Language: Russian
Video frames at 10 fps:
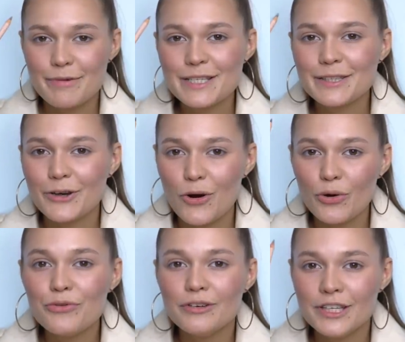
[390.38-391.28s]
спросила,
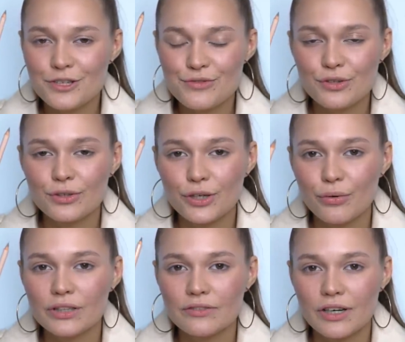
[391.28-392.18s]
какой финиш все-таки
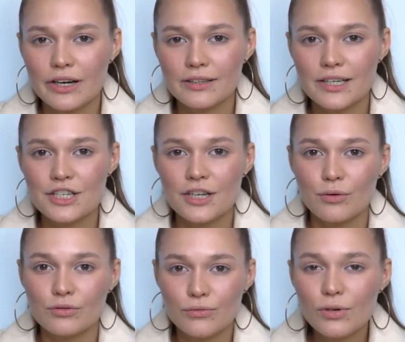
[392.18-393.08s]
у этого карандаша?
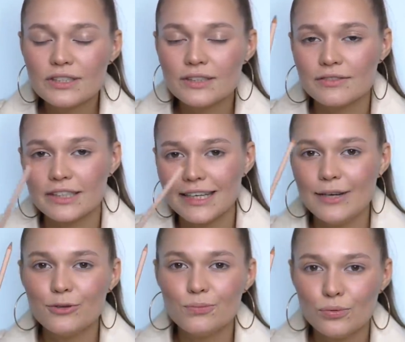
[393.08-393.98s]
Он восковый
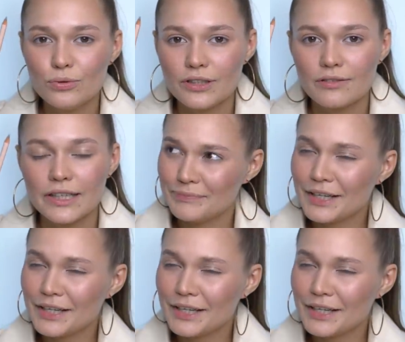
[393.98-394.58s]
или он пудровый?